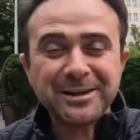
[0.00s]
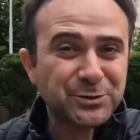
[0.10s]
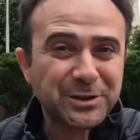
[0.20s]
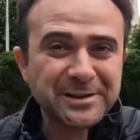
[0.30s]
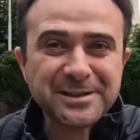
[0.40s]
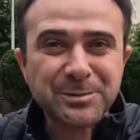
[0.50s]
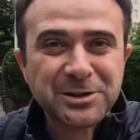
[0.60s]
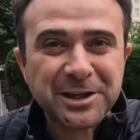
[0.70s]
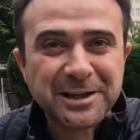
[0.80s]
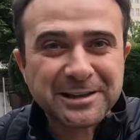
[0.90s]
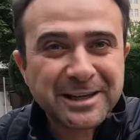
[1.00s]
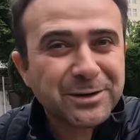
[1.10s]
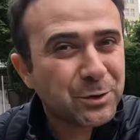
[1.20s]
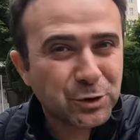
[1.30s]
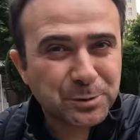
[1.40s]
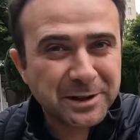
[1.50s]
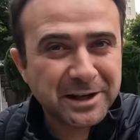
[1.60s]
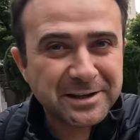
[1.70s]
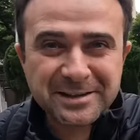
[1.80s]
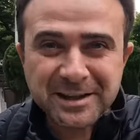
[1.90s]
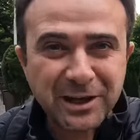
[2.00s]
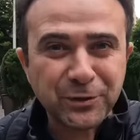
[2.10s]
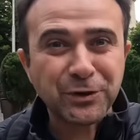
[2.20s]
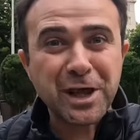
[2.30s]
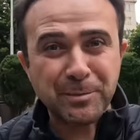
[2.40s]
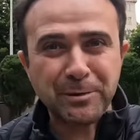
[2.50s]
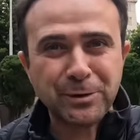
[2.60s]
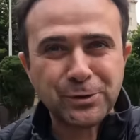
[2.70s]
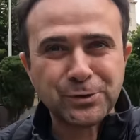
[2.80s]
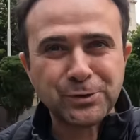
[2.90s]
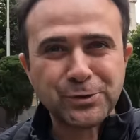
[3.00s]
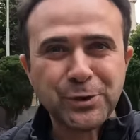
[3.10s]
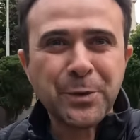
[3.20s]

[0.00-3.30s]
da ücretsiz bir şekilde görüşmelerinizi telefonla yapabiliyorsunuz.